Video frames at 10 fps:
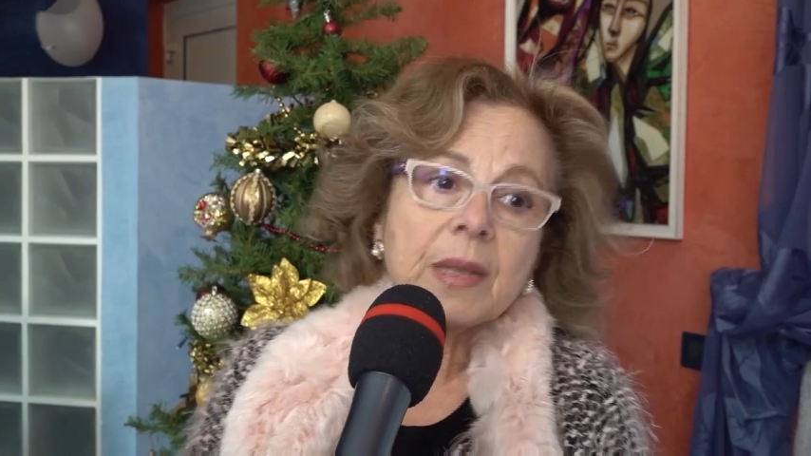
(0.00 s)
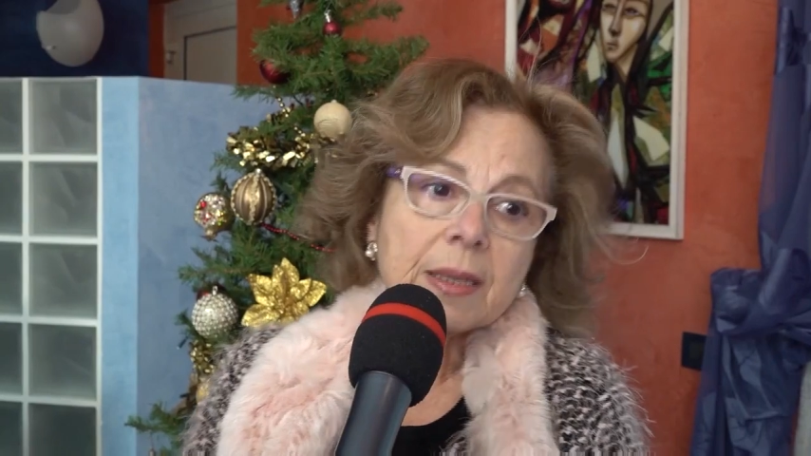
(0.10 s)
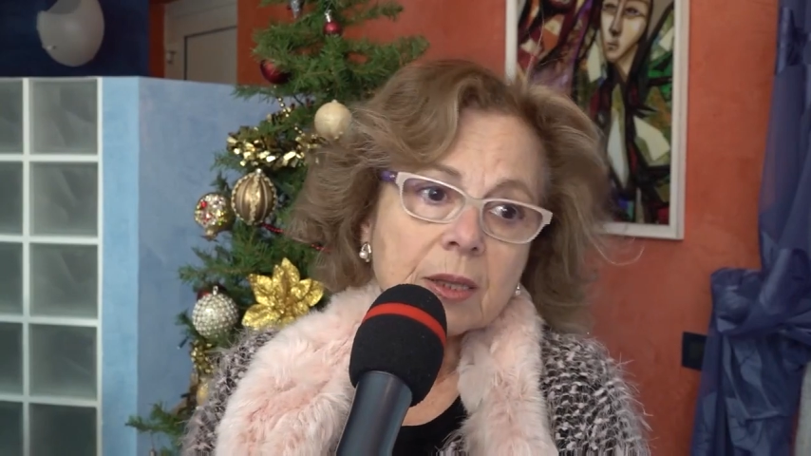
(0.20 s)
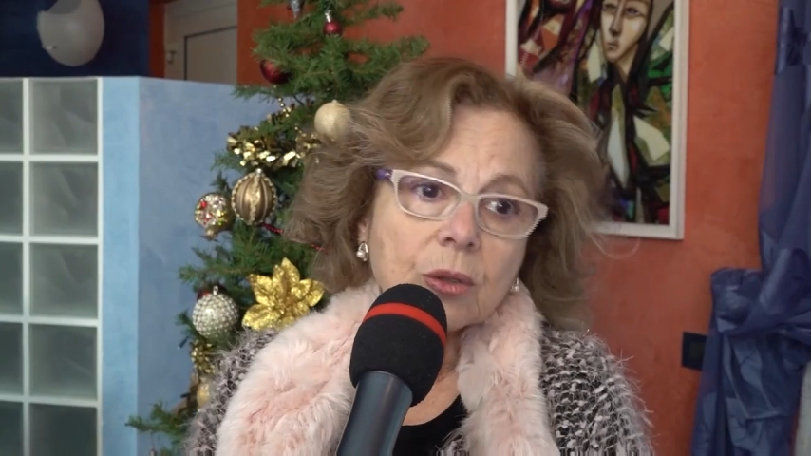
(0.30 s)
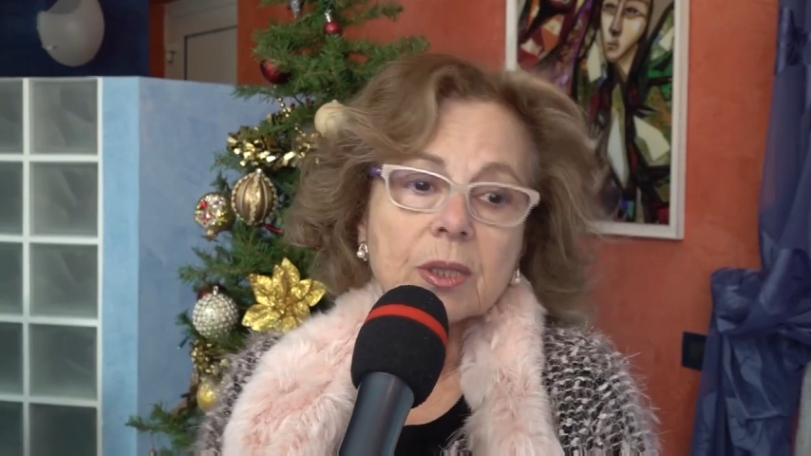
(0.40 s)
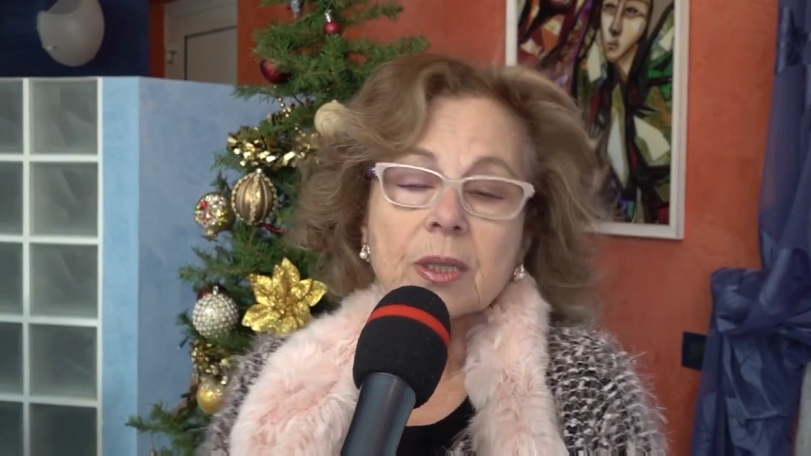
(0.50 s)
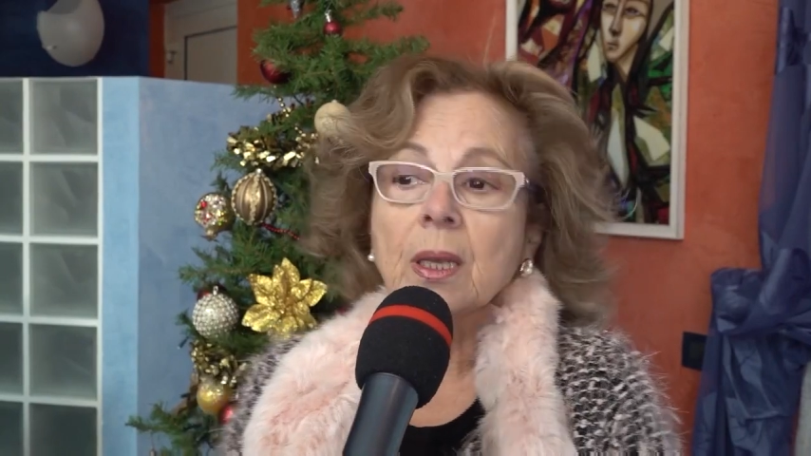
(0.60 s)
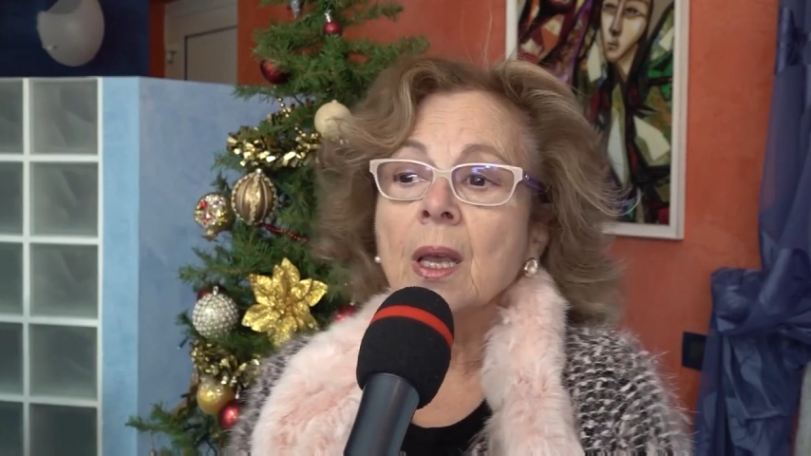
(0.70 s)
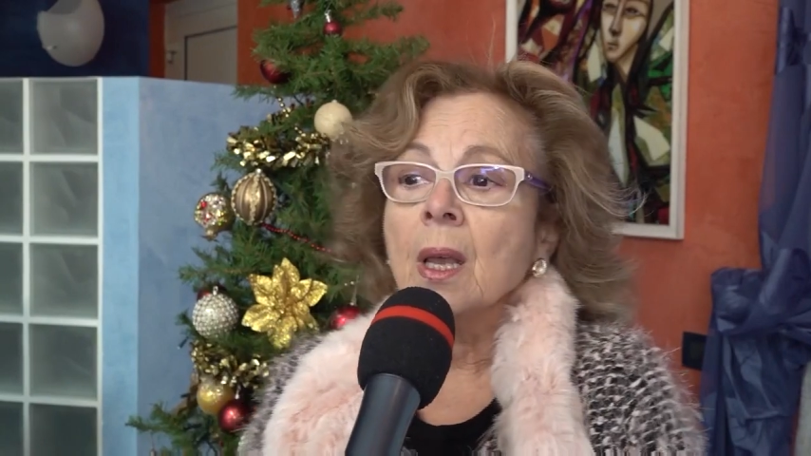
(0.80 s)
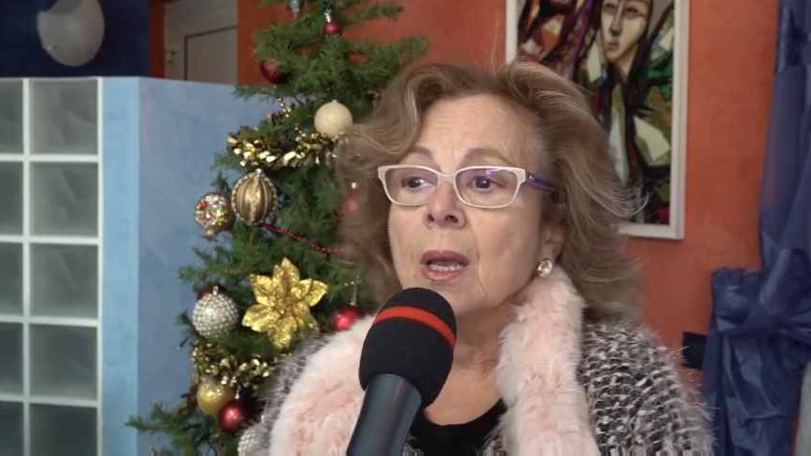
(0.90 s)

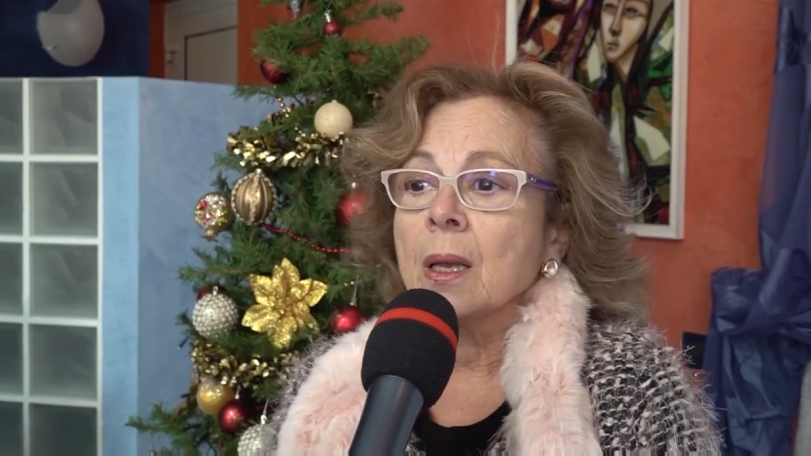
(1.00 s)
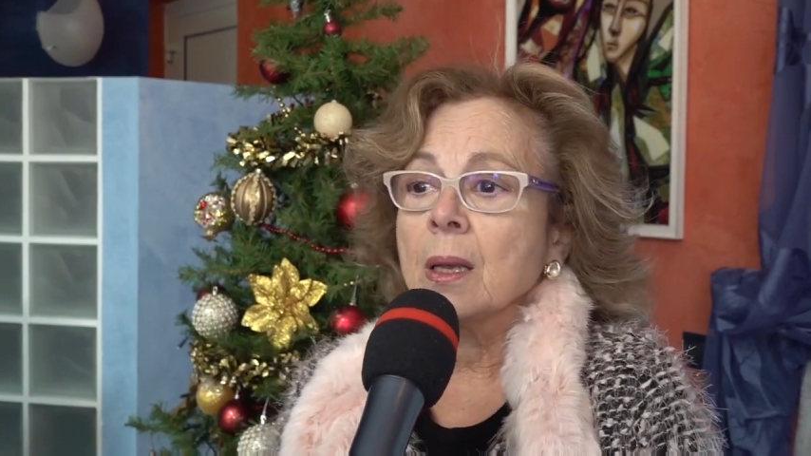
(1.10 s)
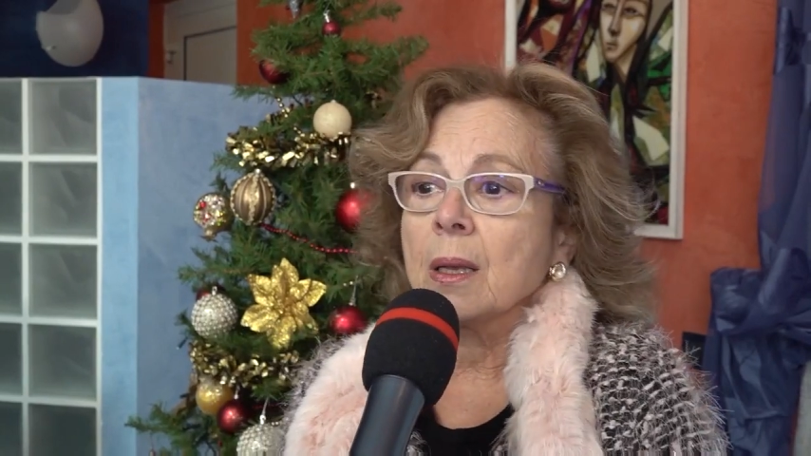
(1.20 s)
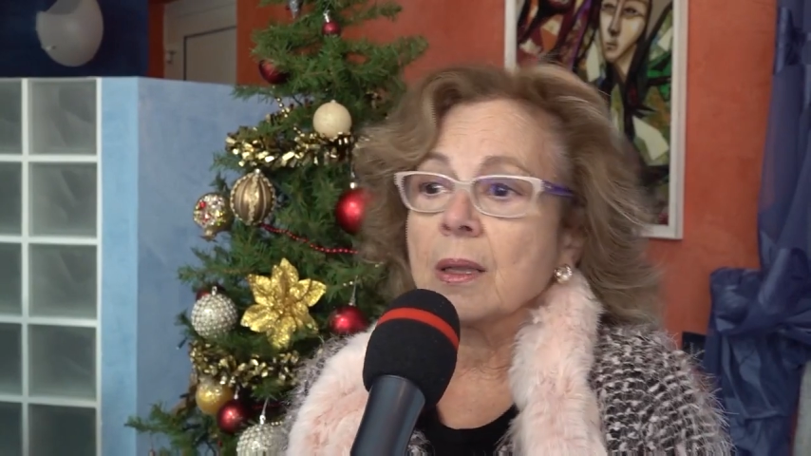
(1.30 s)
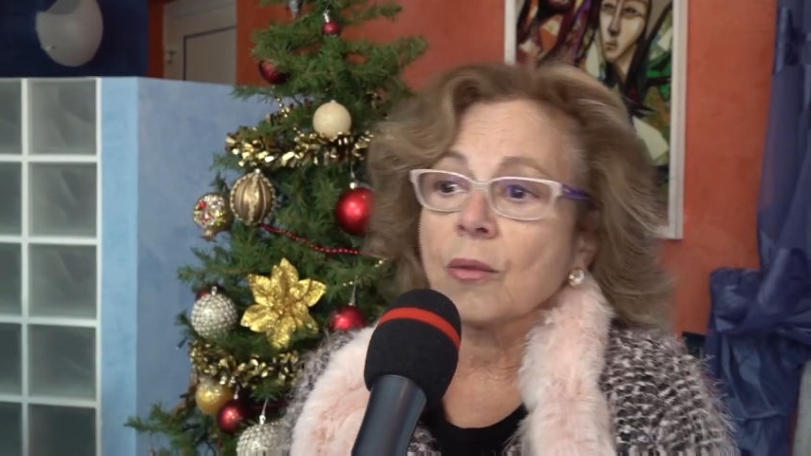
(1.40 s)
eh,